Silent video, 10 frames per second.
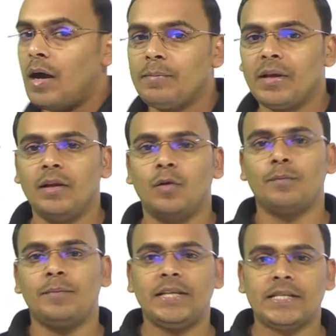काम के लिए
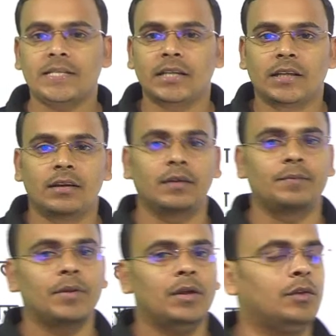लोग विदेश जाते हैं ना
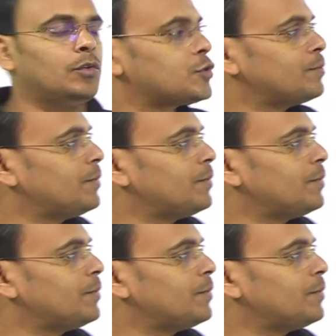तो